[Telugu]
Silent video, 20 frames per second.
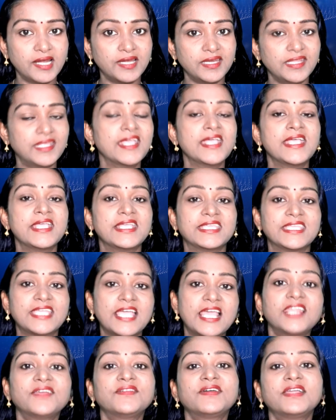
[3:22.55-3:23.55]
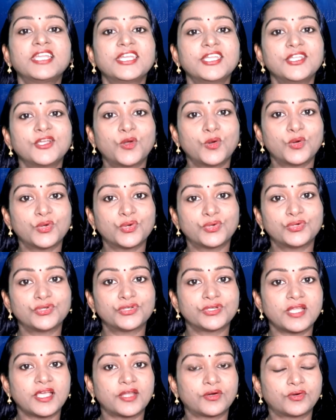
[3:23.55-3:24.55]
గెలవాలని కోరుకుంటున్నారు
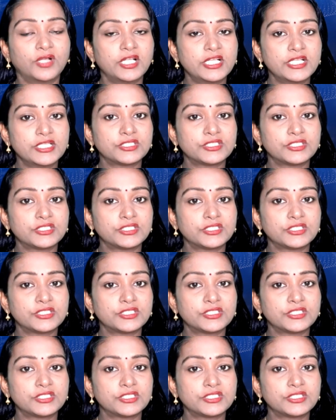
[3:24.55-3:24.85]
సో నీ